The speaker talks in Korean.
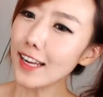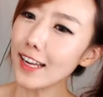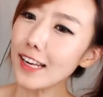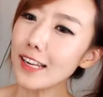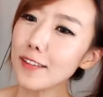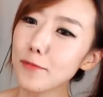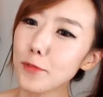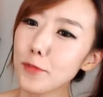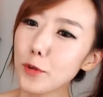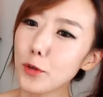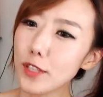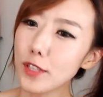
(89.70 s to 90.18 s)

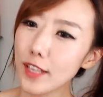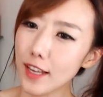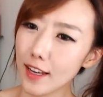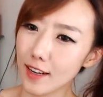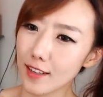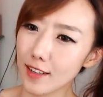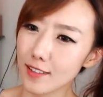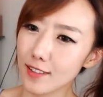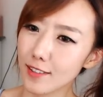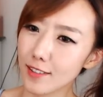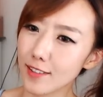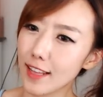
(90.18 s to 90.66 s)

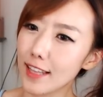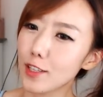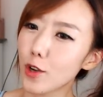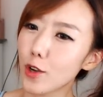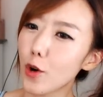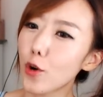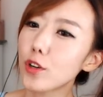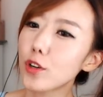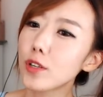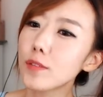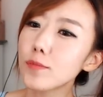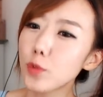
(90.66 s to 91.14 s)
캘리포니아라서 난
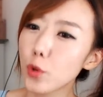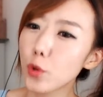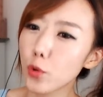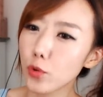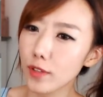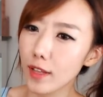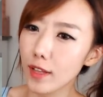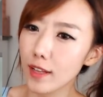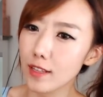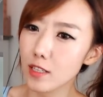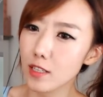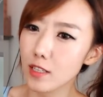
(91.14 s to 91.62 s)
여름
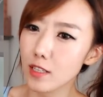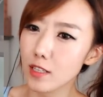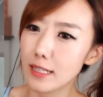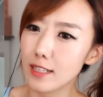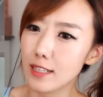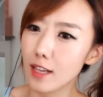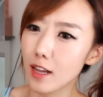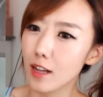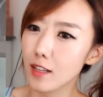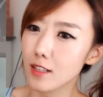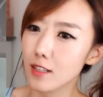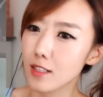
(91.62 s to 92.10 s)
동네에서만
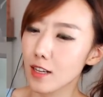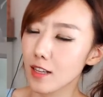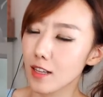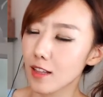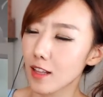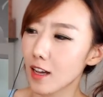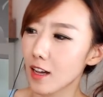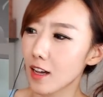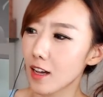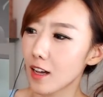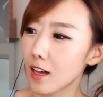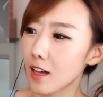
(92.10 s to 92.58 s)

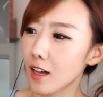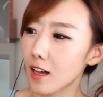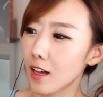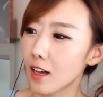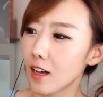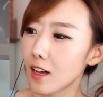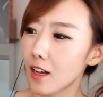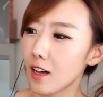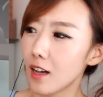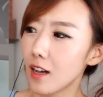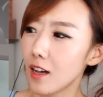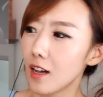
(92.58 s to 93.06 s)
살았잖아.